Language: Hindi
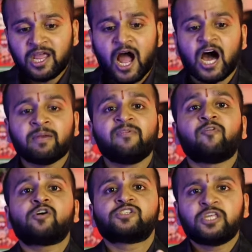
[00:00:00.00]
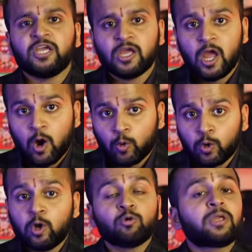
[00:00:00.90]
की आर्मी फौज थी
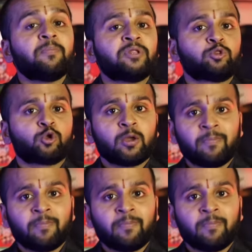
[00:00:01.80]
उन्होंने उनके मृत्यु के